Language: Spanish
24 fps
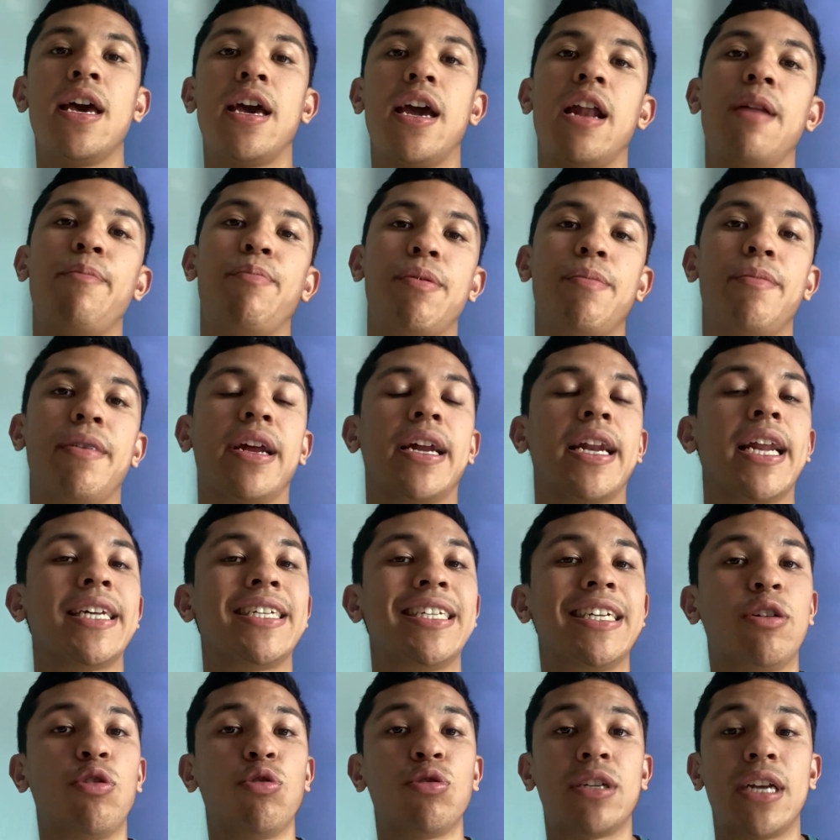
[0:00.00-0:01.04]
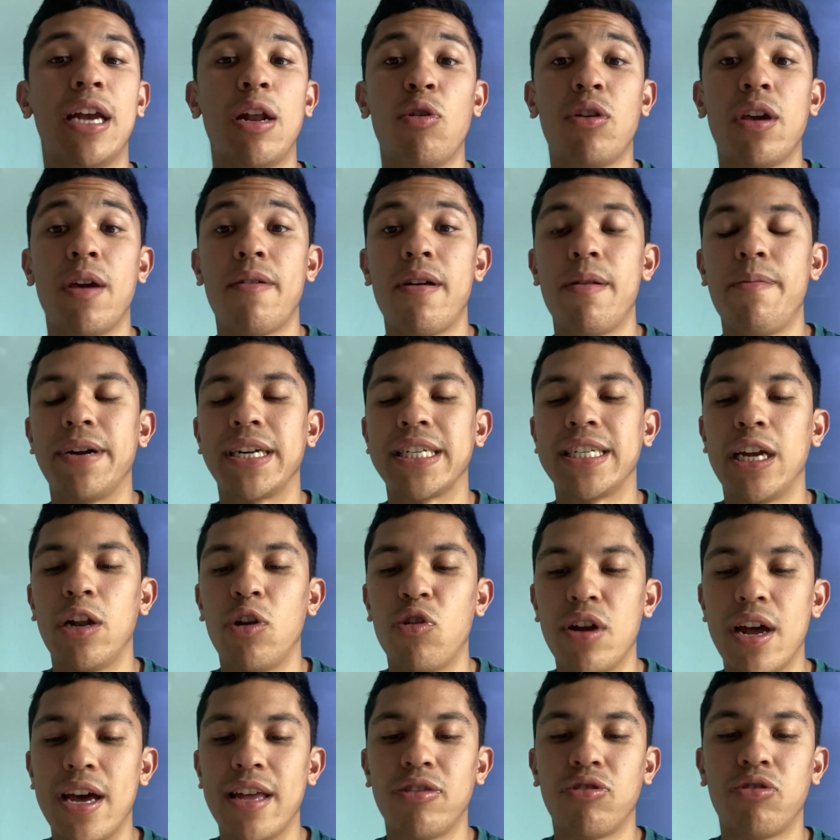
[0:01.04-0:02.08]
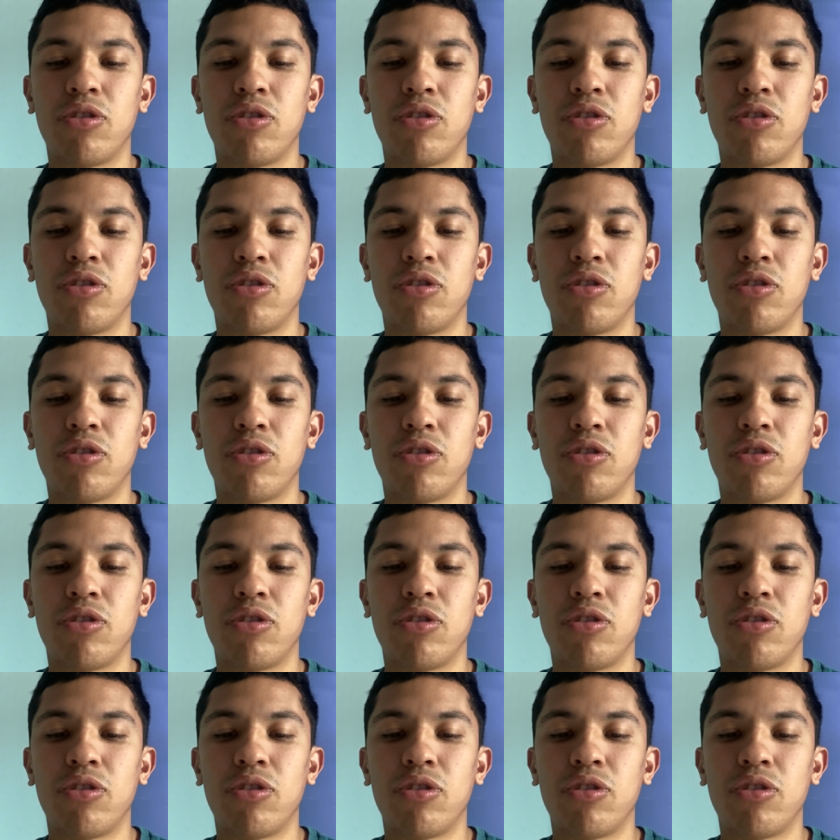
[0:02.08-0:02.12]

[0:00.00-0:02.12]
el primer clásico se lo lleva el Barcelona,